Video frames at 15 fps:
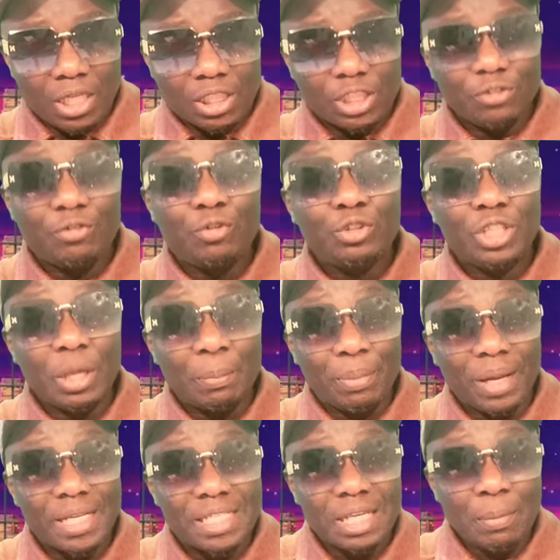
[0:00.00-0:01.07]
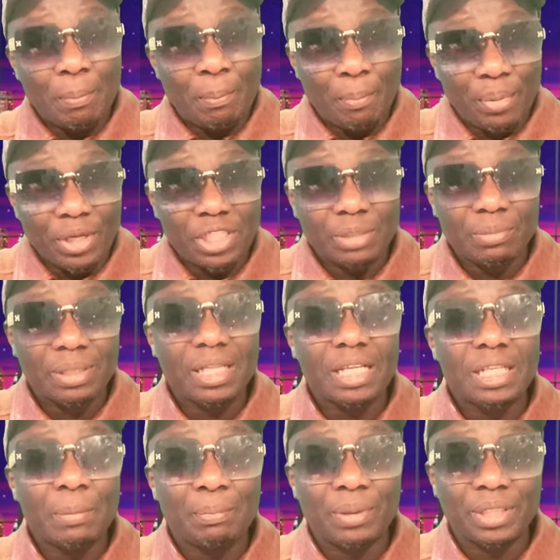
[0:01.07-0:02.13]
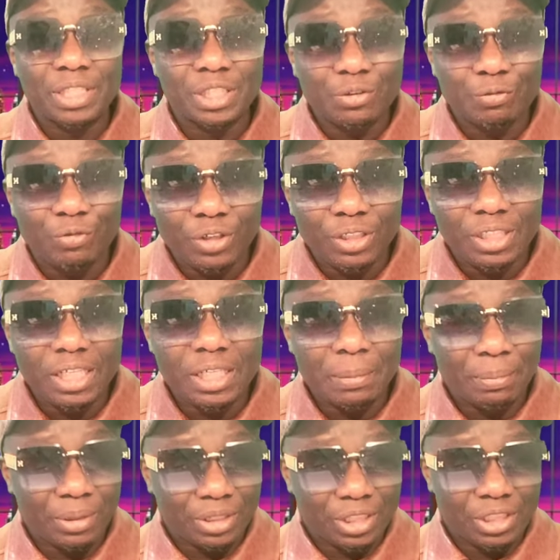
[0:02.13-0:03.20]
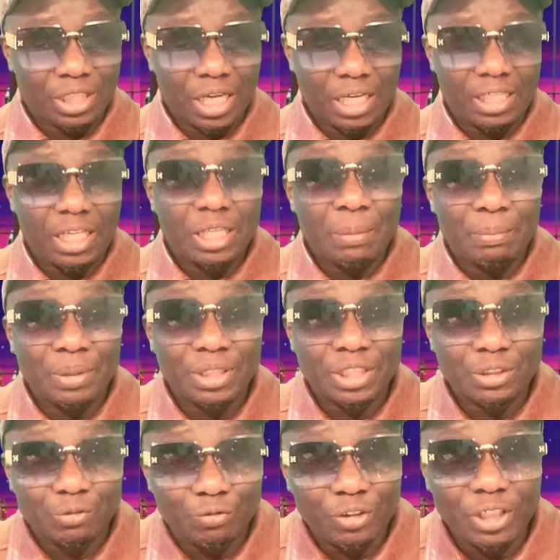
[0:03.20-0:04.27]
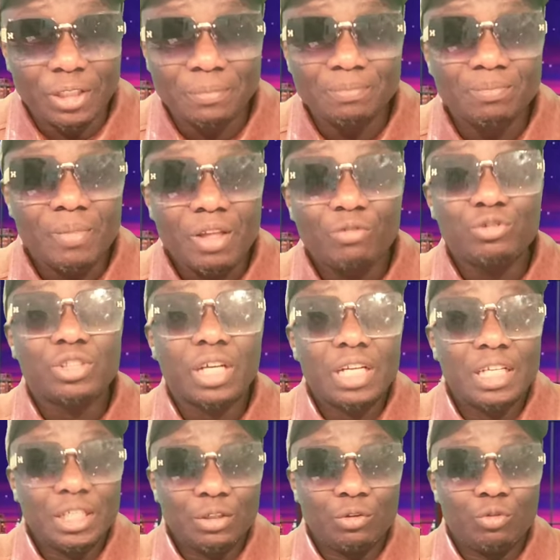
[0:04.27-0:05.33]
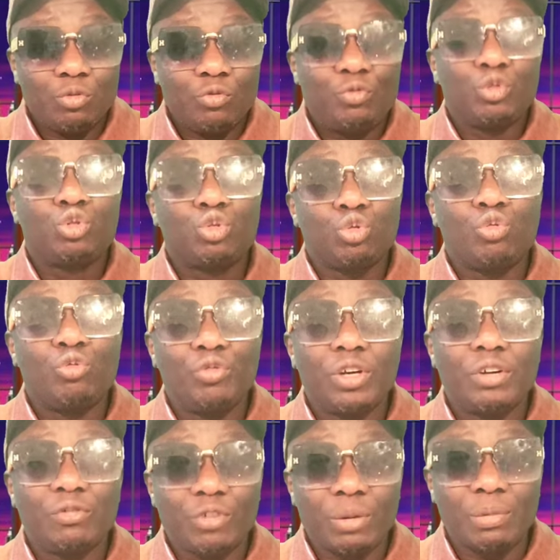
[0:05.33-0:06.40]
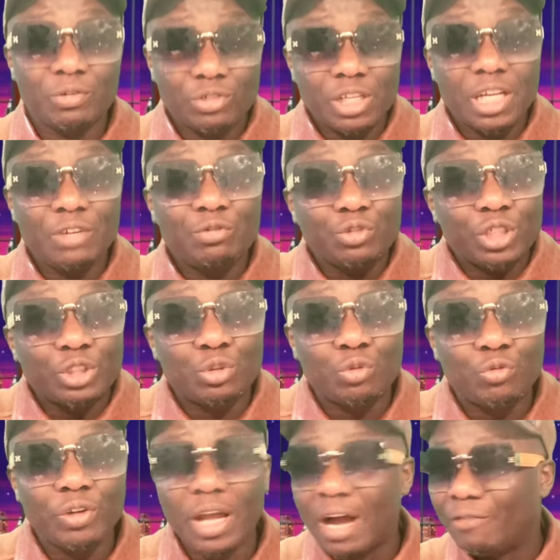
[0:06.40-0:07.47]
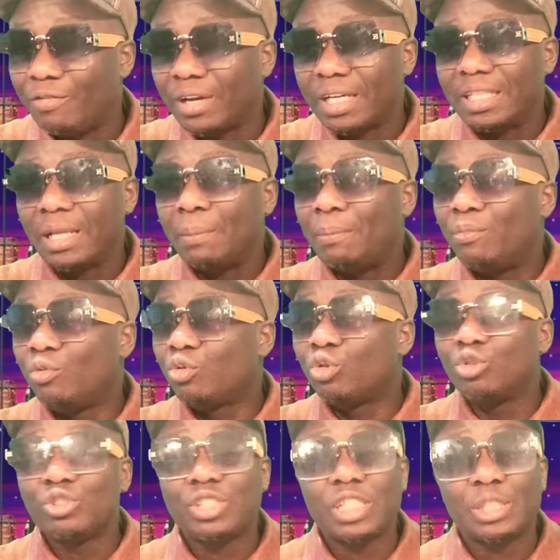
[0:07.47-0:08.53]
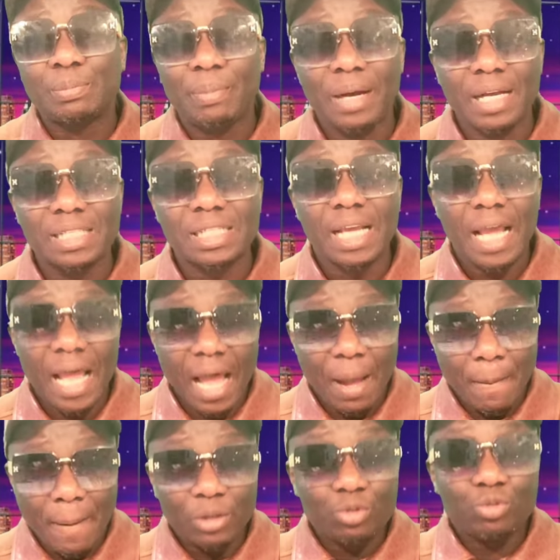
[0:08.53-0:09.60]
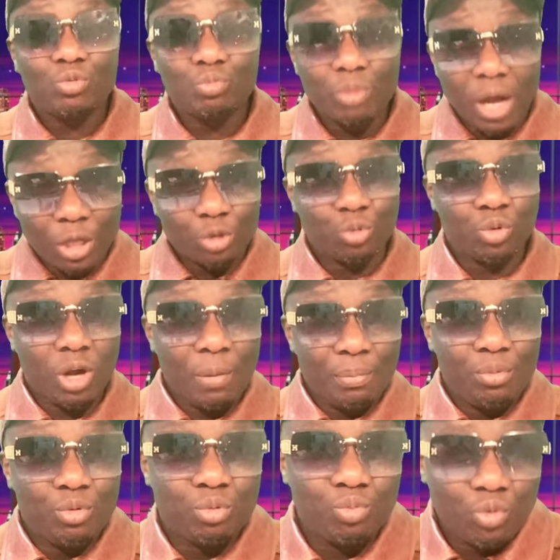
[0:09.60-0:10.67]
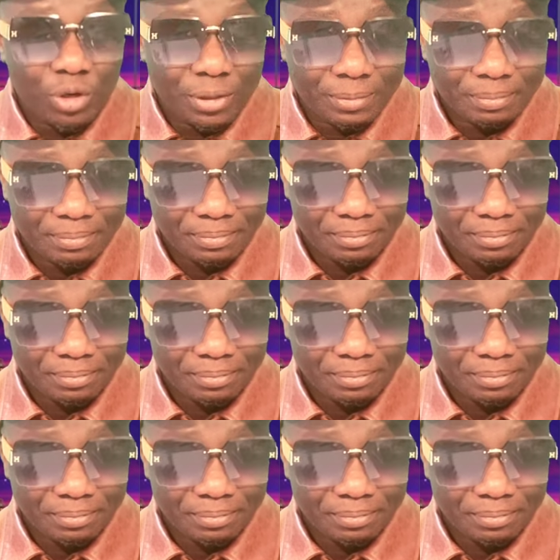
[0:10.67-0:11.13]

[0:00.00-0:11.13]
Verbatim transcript: si vous, vous déplacez, peu seulement dans des petites villes, des petites, euh, dans des petites villes, vous allez vous trouver vraiment, vous allez vous retrouver avec des gros espaces, en, tout cas, pour moi,